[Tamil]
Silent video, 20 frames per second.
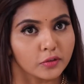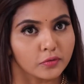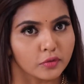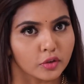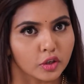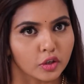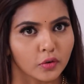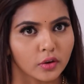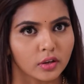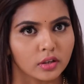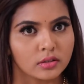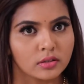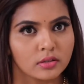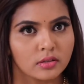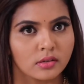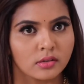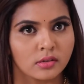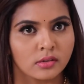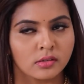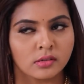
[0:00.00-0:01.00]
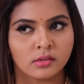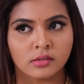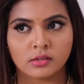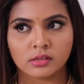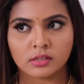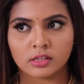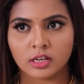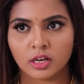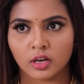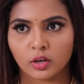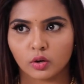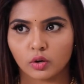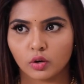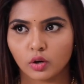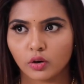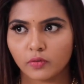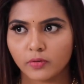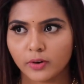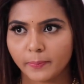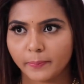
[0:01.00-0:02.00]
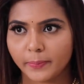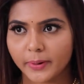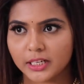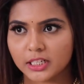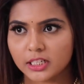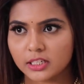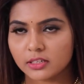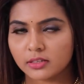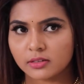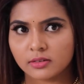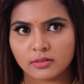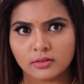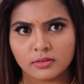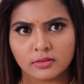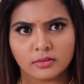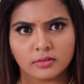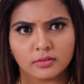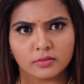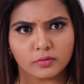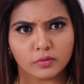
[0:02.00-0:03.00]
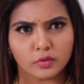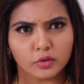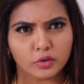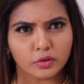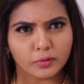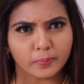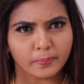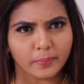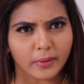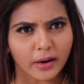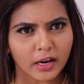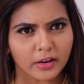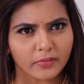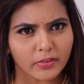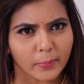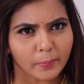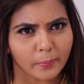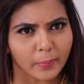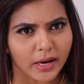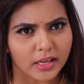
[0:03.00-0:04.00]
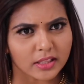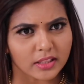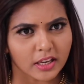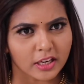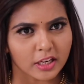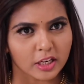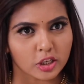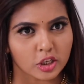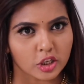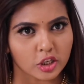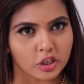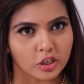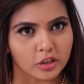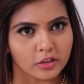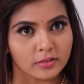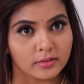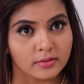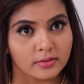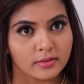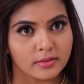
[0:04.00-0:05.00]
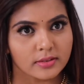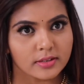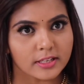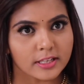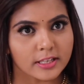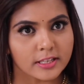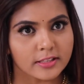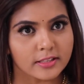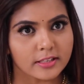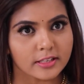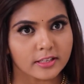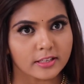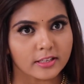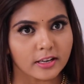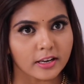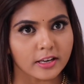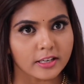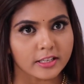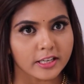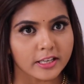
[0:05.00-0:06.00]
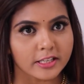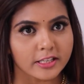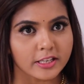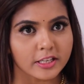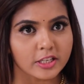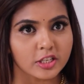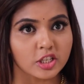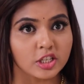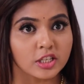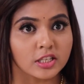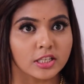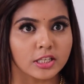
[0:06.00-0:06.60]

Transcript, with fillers: முழு உருவம் நான் கோவப்பட்டு ஒரு பார்வை பார்த்தேன்னு வச்சுக்கோ அந்த காட்டையே அழிச்சு